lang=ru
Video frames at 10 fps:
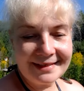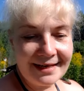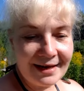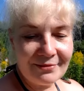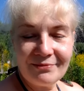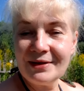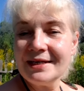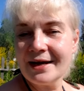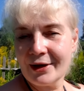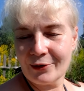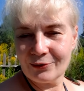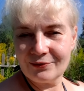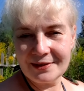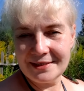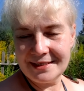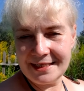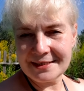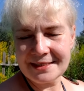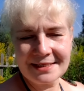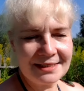я меняю виды
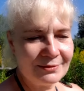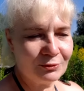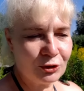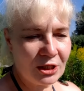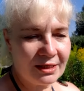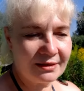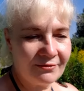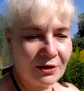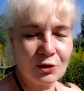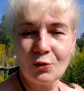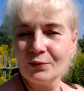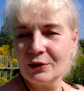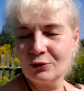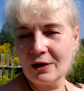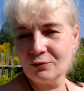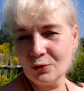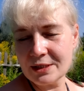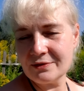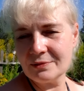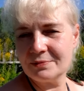деятельности, получаю от этого огромное
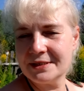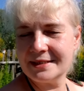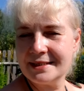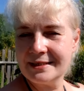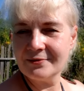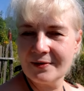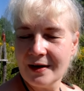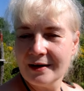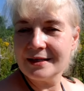удовольствие, позитив,